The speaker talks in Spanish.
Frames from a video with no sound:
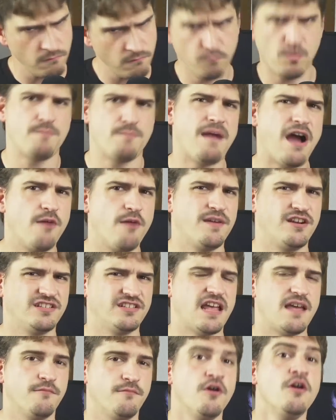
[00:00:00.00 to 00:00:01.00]
pues más o menos
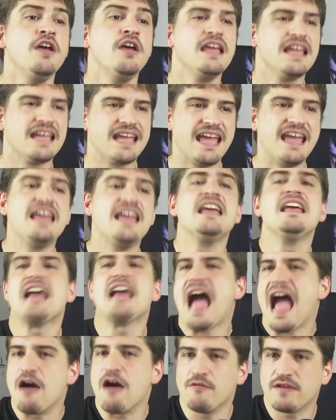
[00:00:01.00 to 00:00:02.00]
sabemos que
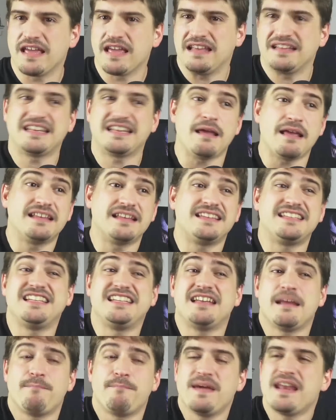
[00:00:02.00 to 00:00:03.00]
aunque si
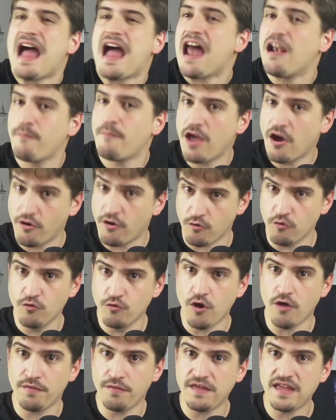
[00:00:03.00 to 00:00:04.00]
te esperas a lo mejor
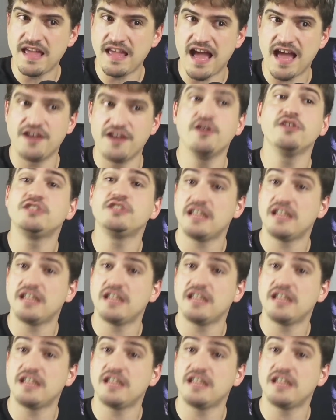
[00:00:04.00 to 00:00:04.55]
unos días, ¿no?